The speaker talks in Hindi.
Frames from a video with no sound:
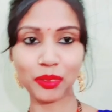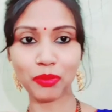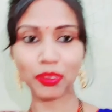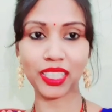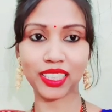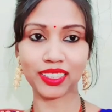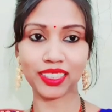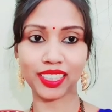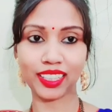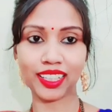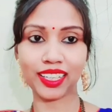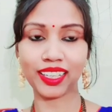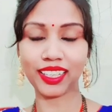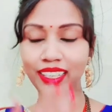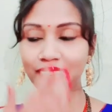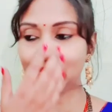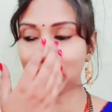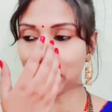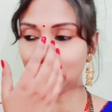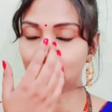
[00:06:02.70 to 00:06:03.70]
लगता था
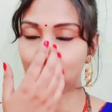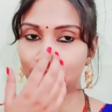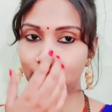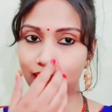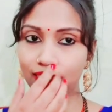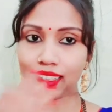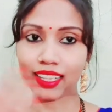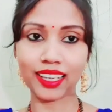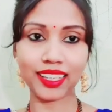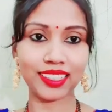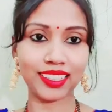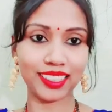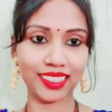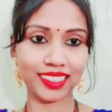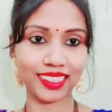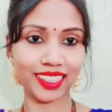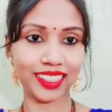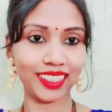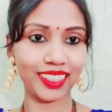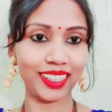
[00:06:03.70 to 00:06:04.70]
लेकिन अब लगता है जैसा
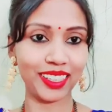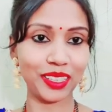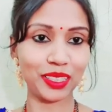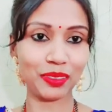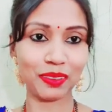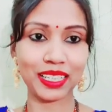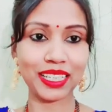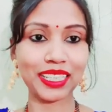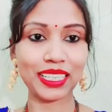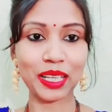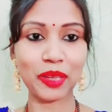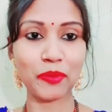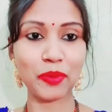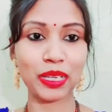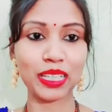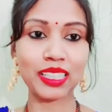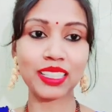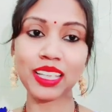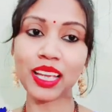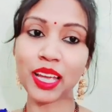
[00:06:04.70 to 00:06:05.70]
देश वैसा देश
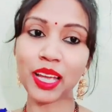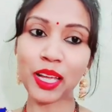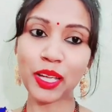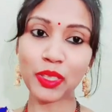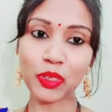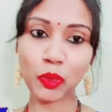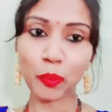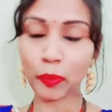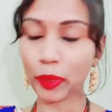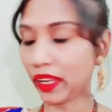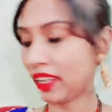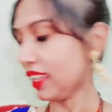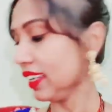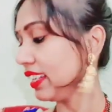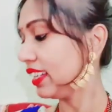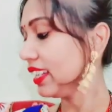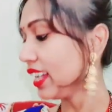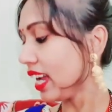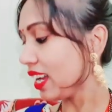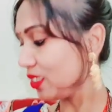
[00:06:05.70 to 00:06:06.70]
तो पहन ही
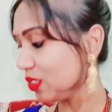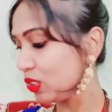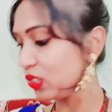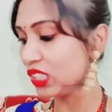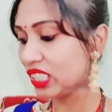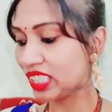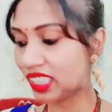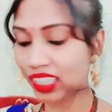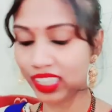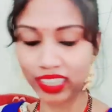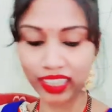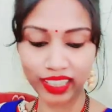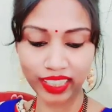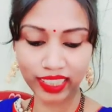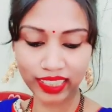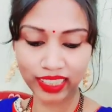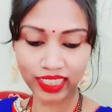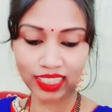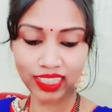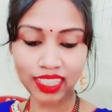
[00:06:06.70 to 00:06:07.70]
डालो इसी तरीके
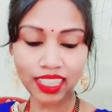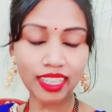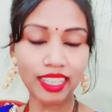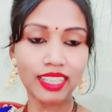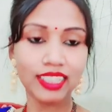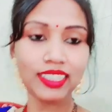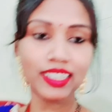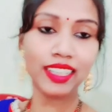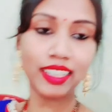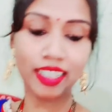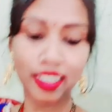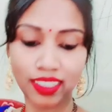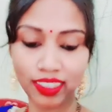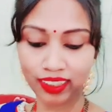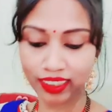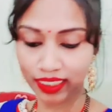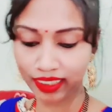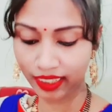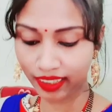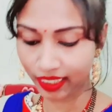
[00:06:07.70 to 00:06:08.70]
से इधर आ जाइए
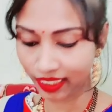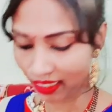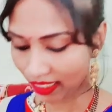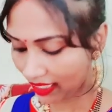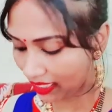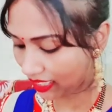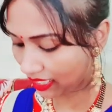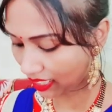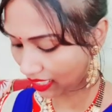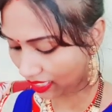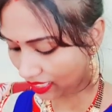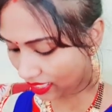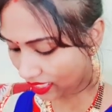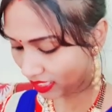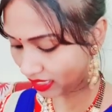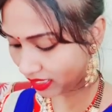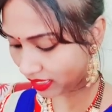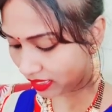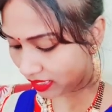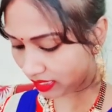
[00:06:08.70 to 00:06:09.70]
इधर आइए
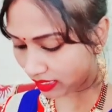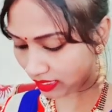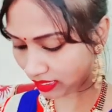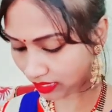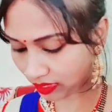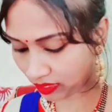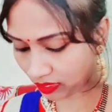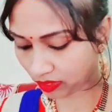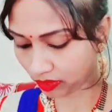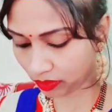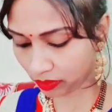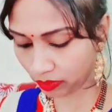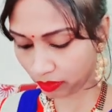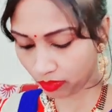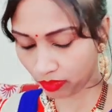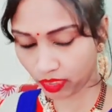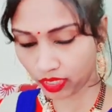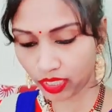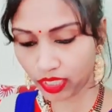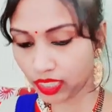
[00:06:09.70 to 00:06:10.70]

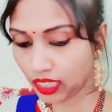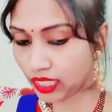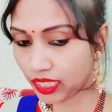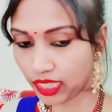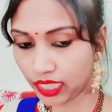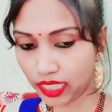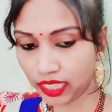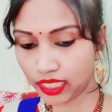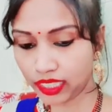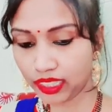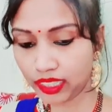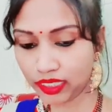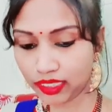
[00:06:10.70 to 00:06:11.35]
इधर आइए